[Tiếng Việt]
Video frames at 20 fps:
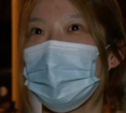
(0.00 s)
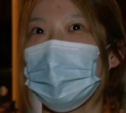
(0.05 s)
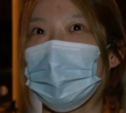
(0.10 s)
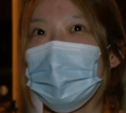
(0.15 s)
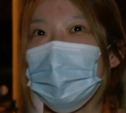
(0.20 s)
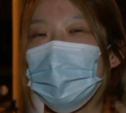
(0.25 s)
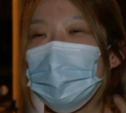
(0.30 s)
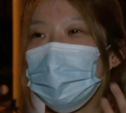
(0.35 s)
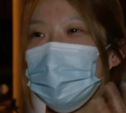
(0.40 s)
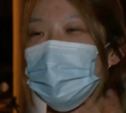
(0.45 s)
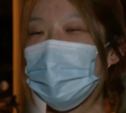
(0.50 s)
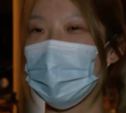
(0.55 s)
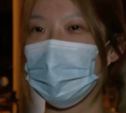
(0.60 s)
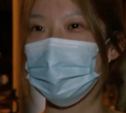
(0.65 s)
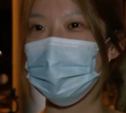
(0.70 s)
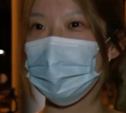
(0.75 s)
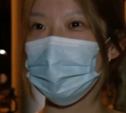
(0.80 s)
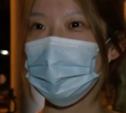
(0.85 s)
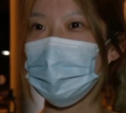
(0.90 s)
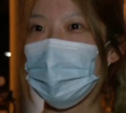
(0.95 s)
đối với nhiều
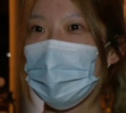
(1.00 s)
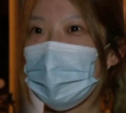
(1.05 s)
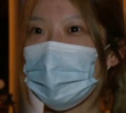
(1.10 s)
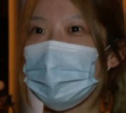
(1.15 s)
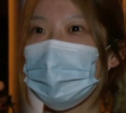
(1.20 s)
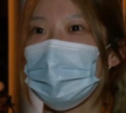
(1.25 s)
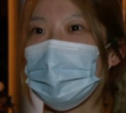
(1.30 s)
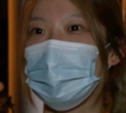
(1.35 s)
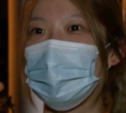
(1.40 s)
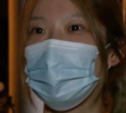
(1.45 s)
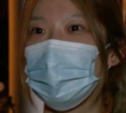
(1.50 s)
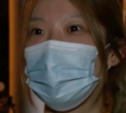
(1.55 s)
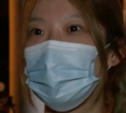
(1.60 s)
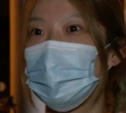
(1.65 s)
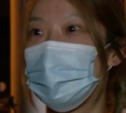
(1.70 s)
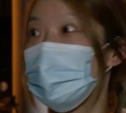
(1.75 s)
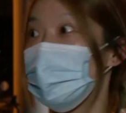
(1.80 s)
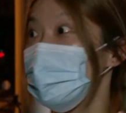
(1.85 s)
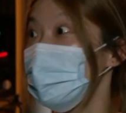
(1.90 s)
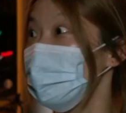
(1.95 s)
người ở thành phố
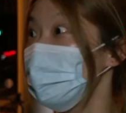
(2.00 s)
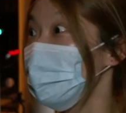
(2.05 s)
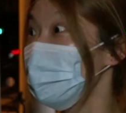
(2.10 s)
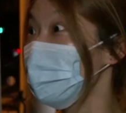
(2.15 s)
lớn nhất